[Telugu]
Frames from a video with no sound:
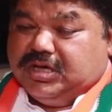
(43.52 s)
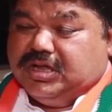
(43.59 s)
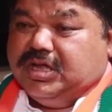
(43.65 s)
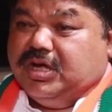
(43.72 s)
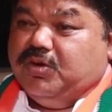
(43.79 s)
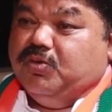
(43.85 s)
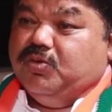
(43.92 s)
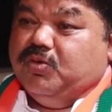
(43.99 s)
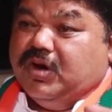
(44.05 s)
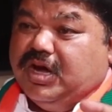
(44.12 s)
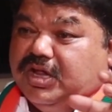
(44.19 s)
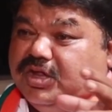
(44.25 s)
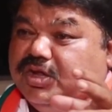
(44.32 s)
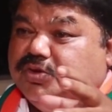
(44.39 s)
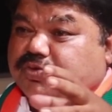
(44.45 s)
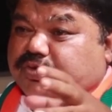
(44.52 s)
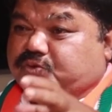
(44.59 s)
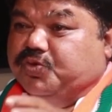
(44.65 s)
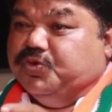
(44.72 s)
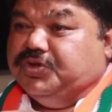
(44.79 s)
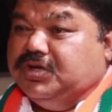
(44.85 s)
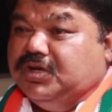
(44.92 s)
చెదలు అన్నీ
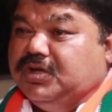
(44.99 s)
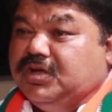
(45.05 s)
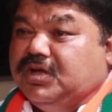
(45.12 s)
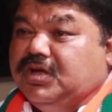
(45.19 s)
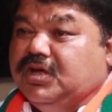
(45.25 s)
చూసి